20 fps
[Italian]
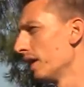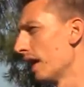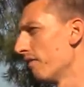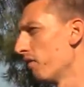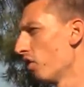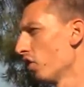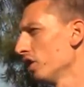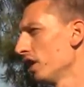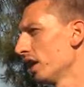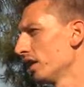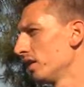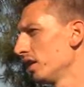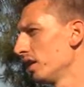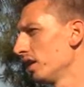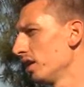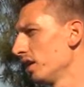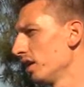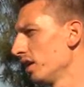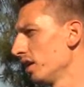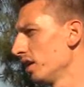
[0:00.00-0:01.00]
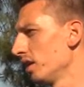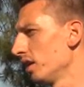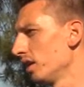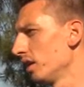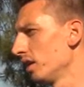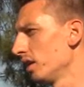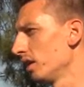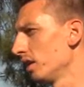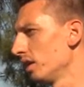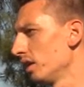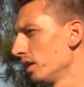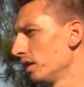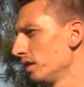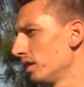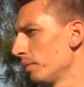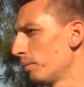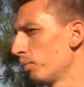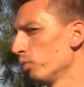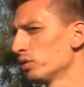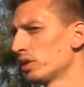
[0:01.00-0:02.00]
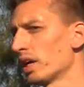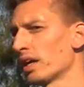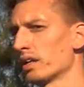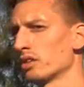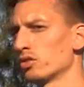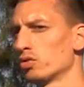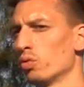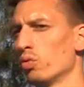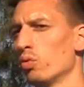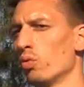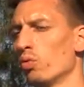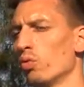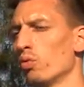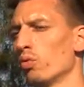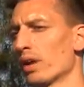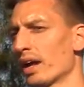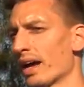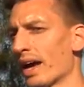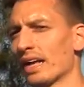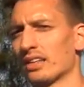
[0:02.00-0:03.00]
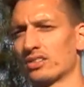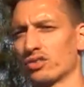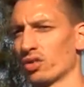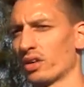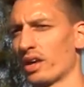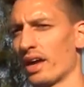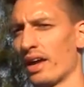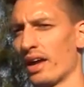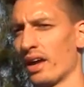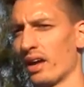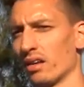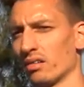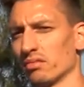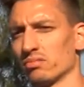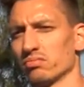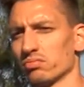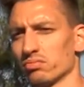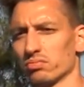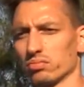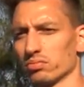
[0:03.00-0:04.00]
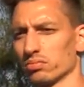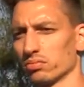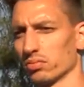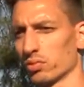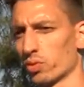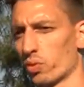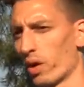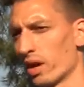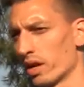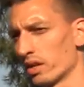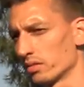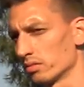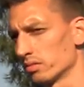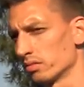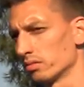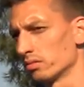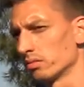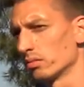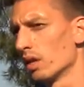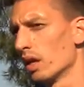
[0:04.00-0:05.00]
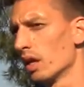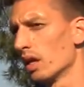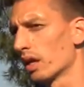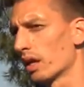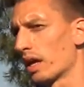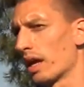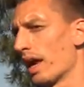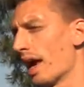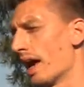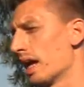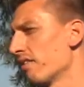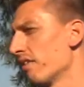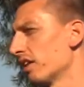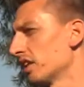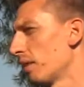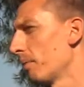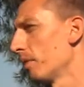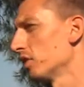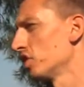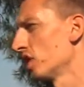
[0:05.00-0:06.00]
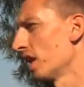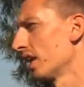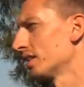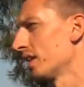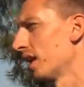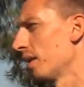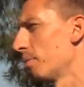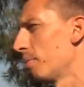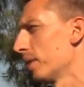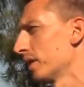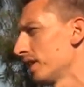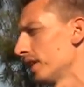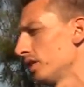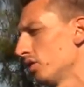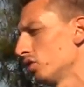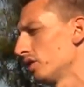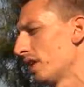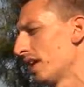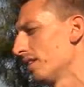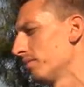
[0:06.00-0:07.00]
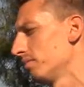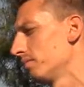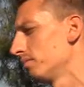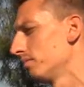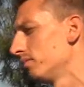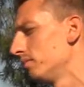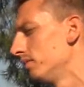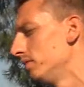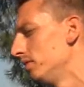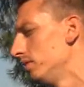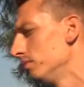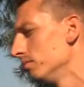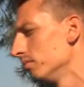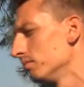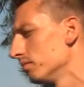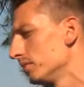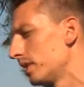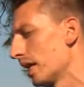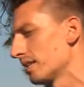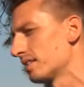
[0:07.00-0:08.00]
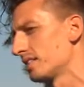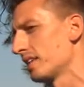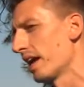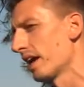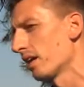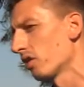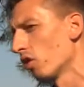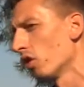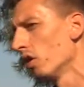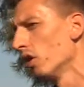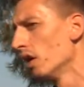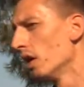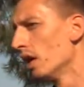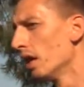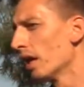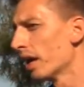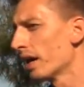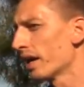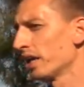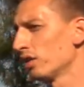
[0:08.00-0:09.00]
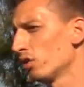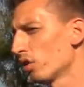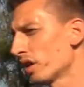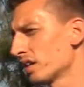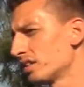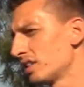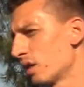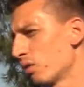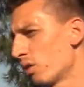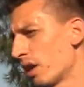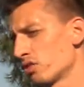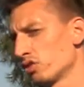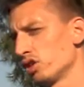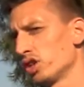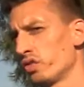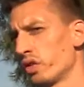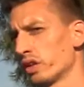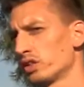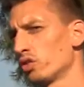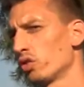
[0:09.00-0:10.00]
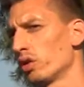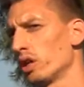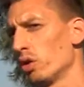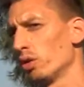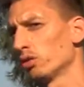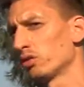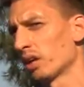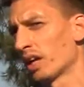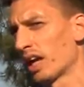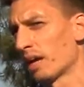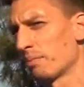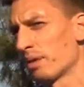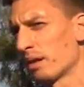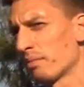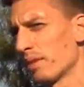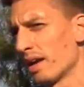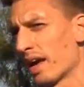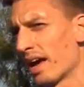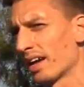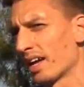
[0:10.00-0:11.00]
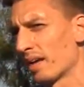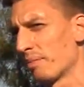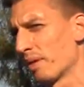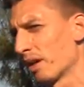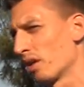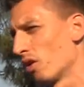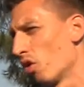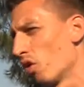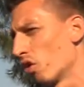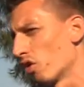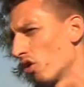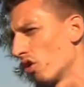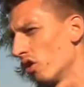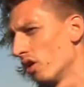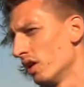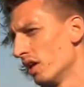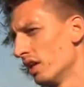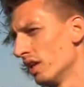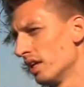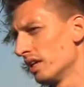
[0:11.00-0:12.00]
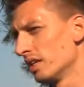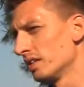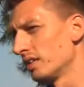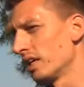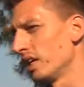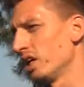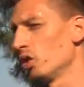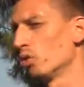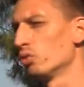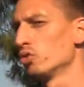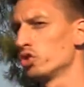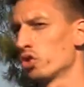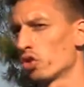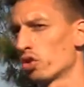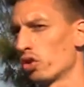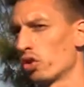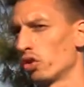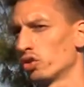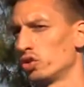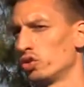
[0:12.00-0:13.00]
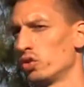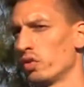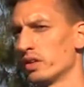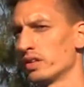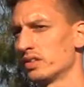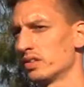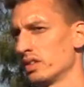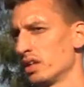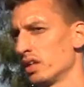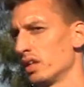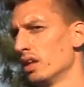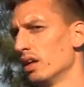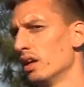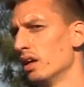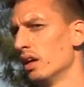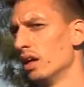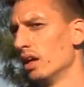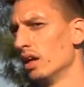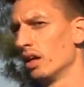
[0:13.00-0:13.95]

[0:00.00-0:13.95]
la voglia di, di puntare su un ragazzo che, mm, quale, che, è arrivato a Macerata partendo da, da zero, credo che sia una soddisfazione oltre che per me anche per loro, se io un giorno dovessi